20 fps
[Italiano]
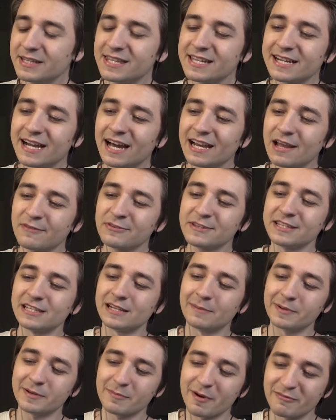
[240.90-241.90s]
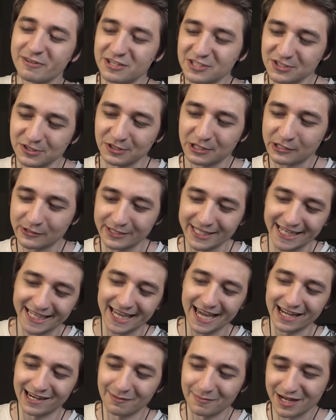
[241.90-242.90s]
dire, alla fine la prima versione non è
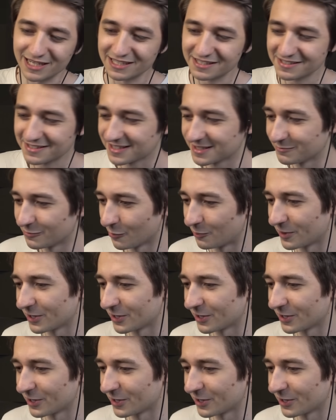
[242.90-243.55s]
che era malissimo,